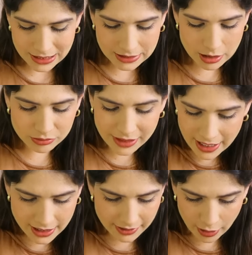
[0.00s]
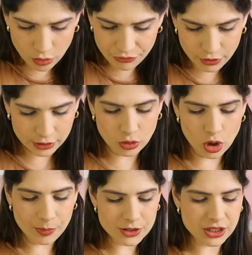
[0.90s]
Então tem que ter conforto.
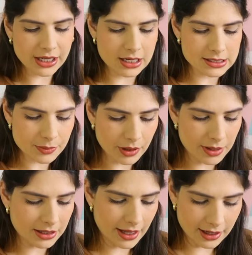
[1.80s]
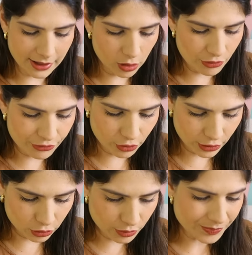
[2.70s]
Roupa de criança para mim tem que ter
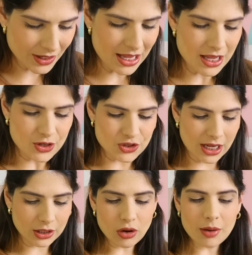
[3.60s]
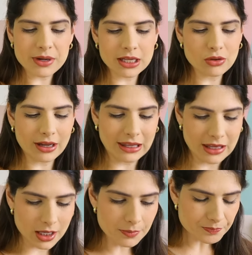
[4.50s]
conforto. Já tô abrindo
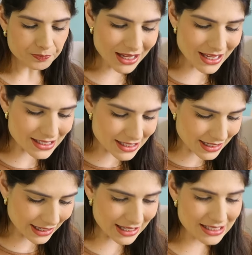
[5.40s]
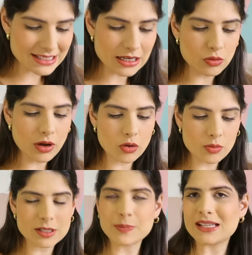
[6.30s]
aqui. E essas aqui são
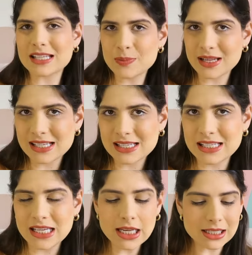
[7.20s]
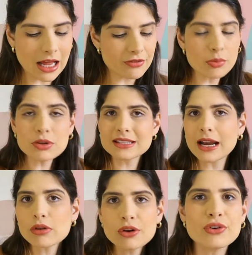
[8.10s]
algumas peças pra Cecília, tá? Vou
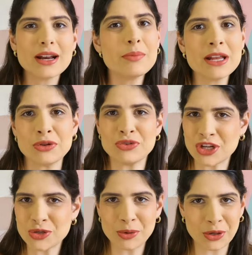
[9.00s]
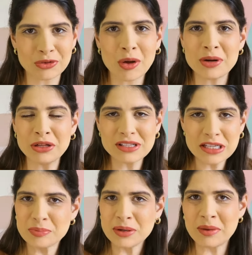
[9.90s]
mostrar o que eu for abrindo, gente, porque eu tô abrindo,
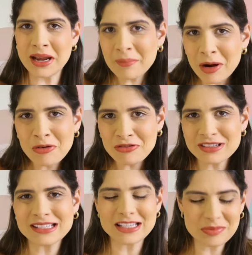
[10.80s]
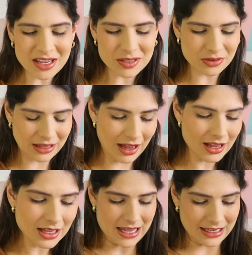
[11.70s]
assim, em primeira mão com vocês mesmo,
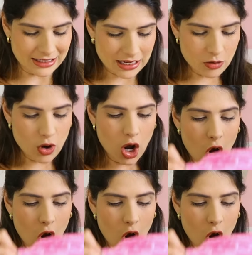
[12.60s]
tá? Então,